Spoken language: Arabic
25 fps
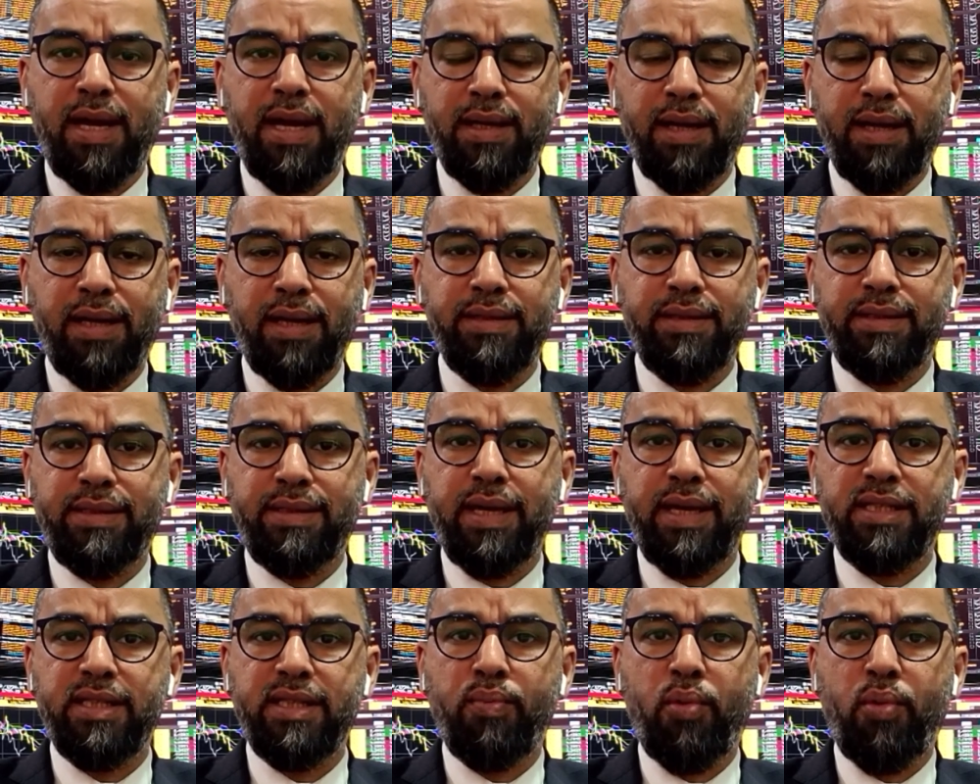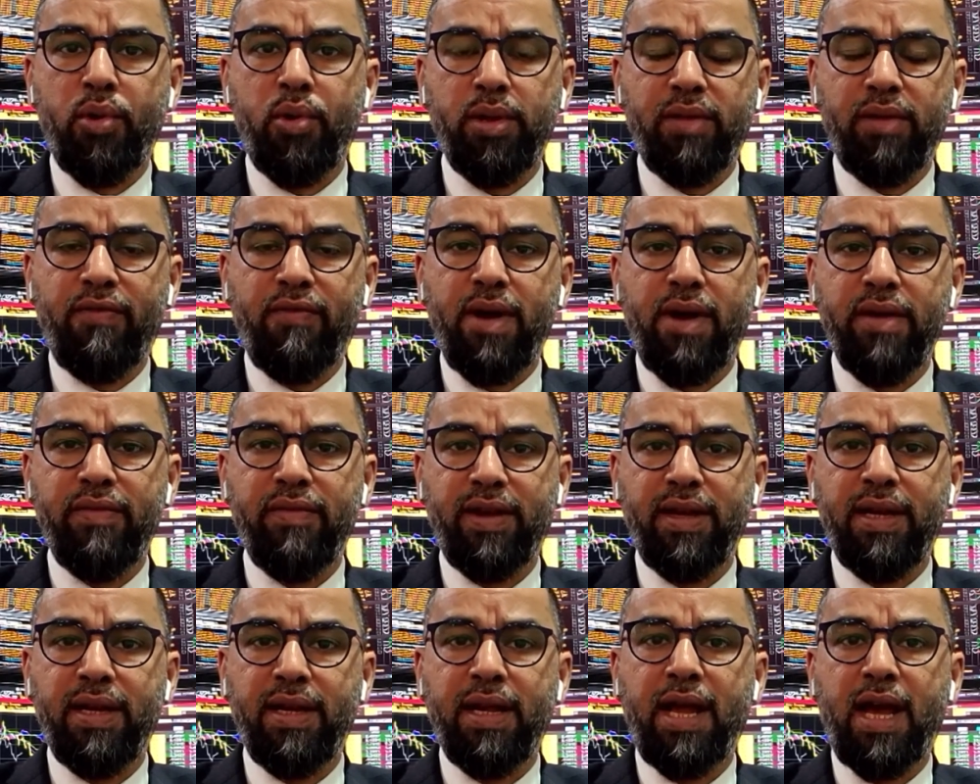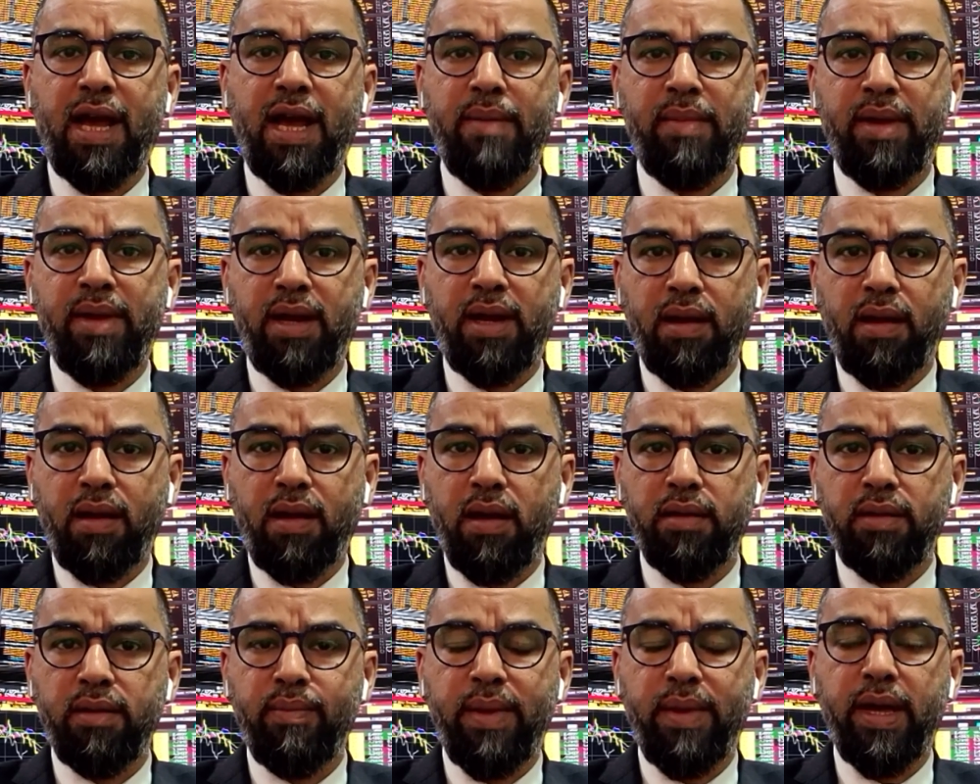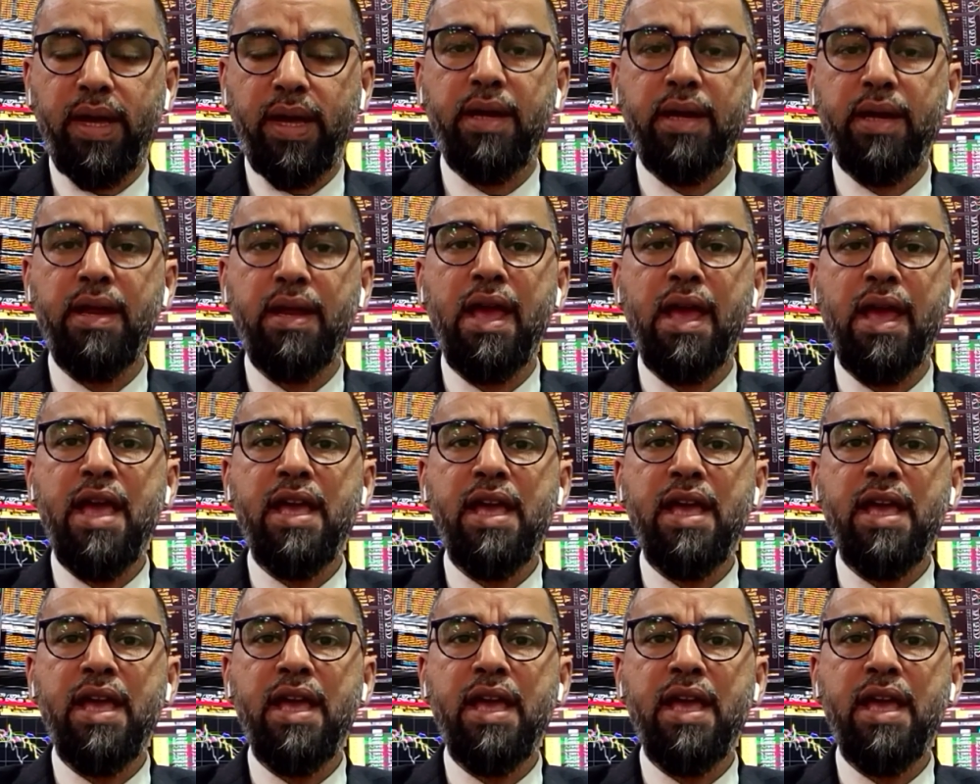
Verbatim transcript: عن 6.5 خلال العامين القادمين